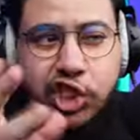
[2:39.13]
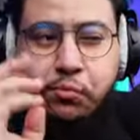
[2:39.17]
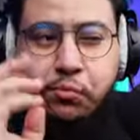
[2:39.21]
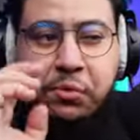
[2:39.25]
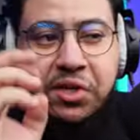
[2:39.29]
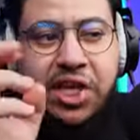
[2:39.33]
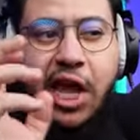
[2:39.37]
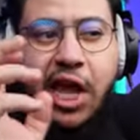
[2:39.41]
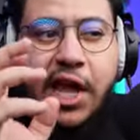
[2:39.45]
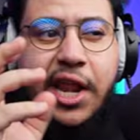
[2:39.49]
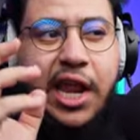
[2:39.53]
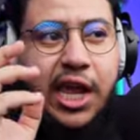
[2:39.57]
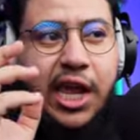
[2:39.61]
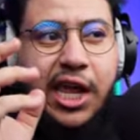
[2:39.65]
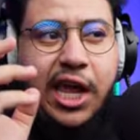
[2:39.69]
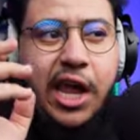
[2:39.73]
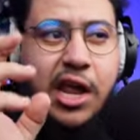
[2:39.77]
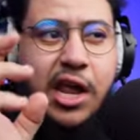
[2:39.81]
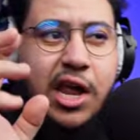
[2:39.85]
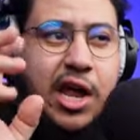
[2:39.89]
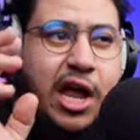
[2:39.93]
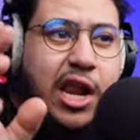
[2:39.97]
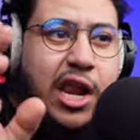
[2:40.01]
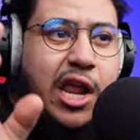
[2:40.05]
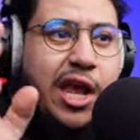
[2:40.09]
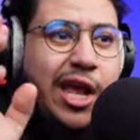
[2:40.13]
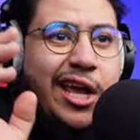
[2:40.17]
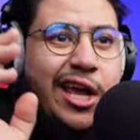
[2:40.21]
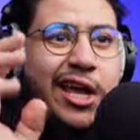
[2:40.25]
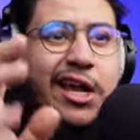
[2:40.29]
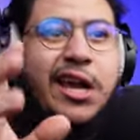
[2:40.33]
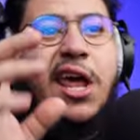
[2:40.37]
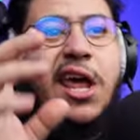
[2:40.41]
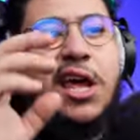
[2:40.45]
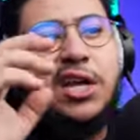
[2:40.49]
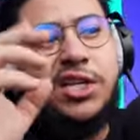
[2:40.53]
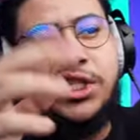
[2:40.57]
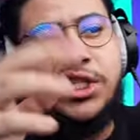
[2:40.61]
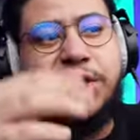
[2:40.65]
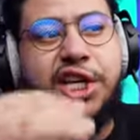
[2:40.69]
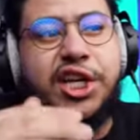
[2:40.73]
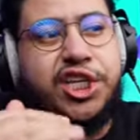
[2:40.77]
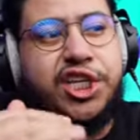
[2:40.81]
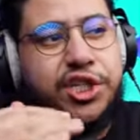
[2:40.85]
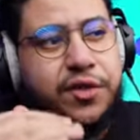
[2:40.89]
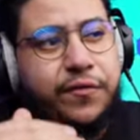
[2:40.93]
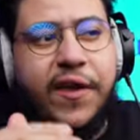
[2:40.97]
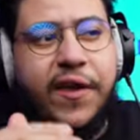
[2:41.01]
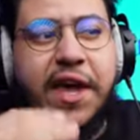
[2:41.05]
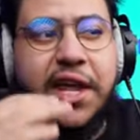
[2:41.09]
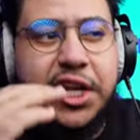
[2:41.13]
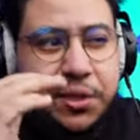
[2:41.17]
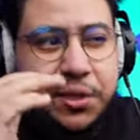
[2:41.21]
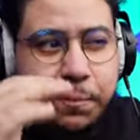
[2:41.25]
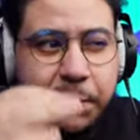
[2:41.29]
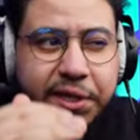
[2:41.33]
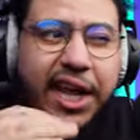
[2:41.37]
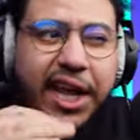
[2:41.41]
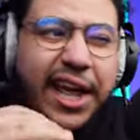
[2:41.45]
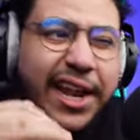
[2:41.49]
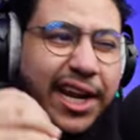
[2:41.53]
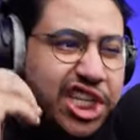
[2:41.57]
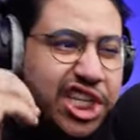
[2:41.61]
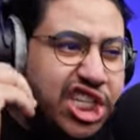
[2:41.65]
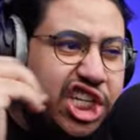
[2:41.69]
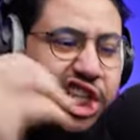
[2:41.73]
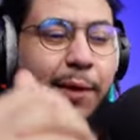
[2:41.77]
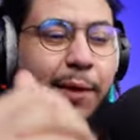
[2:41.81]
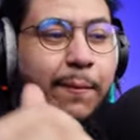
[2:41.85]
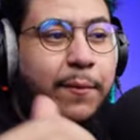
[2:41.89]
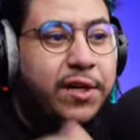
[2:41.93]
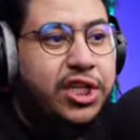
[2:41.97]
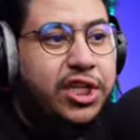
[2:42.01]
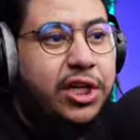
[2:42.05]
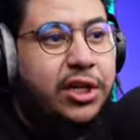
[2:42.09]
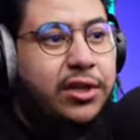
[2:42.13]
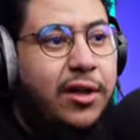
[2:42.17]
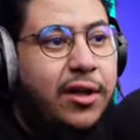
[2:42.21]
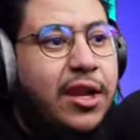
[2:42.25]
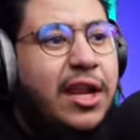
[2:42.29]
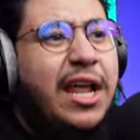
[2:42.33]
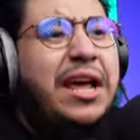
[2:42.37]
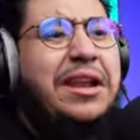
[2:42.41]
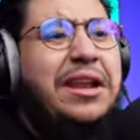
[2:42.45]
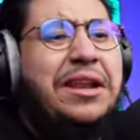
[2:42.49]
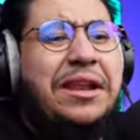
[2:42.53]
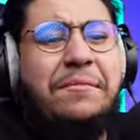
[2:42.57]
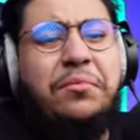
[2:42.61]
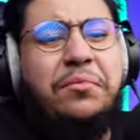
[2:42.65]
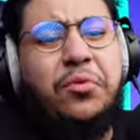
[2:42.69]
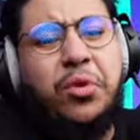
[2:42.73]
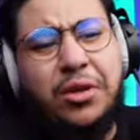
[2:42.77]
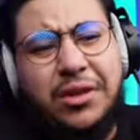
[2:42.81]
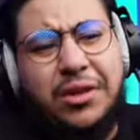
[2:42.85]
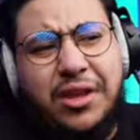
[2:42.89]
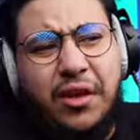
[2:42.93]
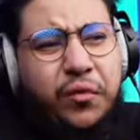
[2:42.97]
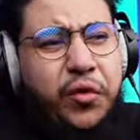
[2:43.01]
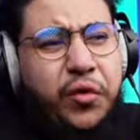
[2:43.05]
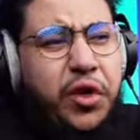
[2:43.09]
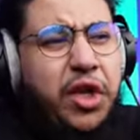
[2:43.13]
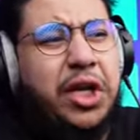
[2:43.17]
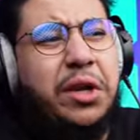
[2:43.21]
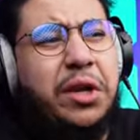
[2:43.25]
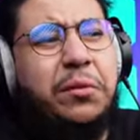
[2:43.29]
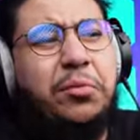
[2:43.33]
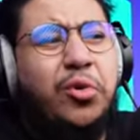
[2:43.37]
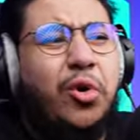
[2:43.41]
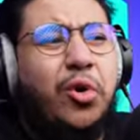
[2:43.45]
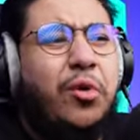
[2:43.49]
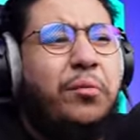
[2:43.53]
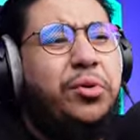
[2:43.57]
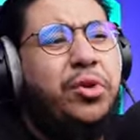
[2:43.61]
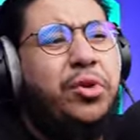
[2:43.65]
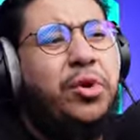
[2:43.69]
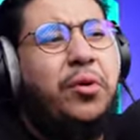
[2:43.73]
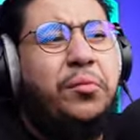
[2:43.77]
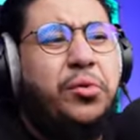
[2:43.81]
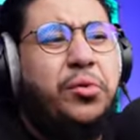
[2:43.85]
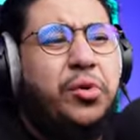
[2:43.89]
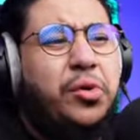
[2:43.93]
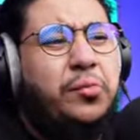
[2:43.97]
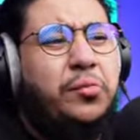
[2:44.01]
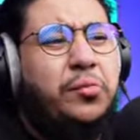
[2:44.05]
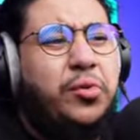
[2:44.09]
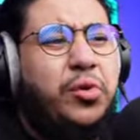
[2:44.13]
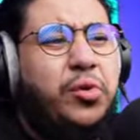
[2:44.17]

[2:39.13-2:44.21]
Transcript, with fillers: نسبه عرق يا عيال الاي 6 فيها نسبه عرق جدا بسيطه لانه بدون تفعيل بدون بدون بدون